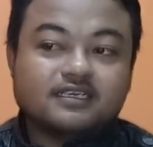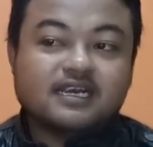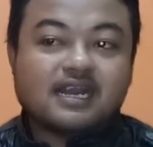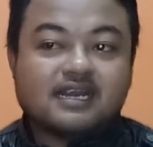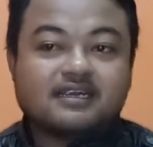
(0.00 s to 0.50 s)

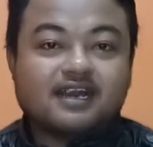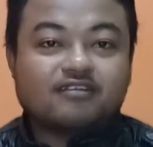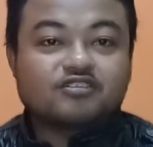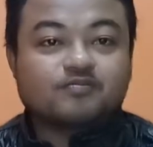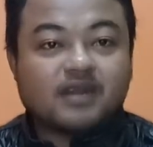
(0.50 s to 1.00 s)
Yang Anda
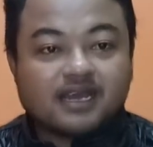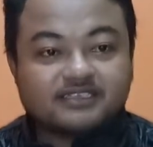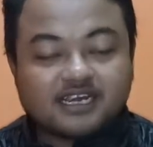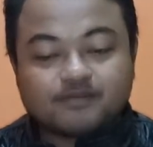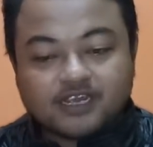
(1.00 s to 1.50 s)
harus
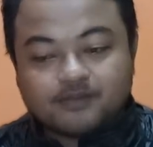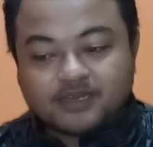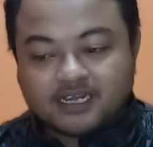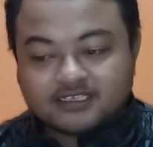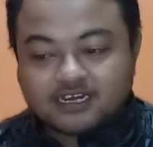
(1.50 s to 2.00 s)
belajar
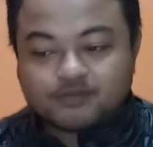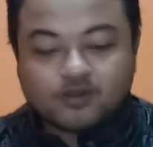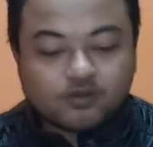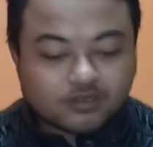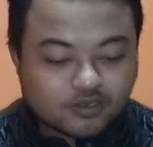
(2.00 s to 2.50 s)
bagaimana cara
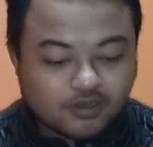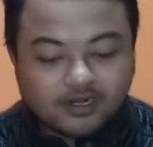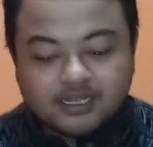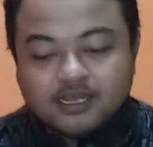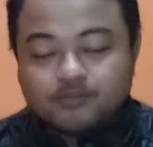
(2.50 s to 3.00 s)
mengontrol